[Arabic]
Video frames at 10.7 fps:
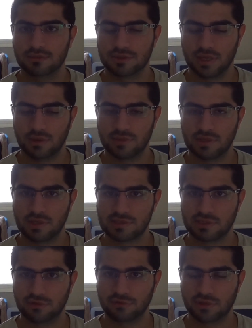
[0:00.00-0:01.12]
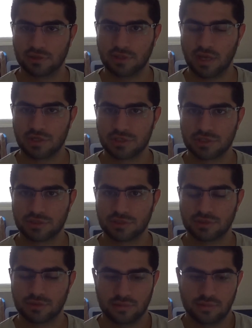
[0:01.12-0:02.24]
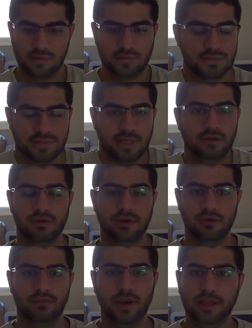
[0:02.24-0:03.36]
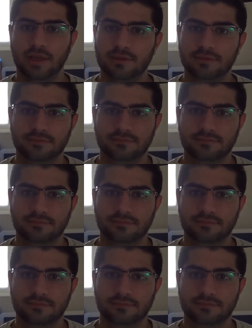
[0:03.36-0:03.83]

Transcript: اشياء من سنة 2013 زين اوكي وبعدين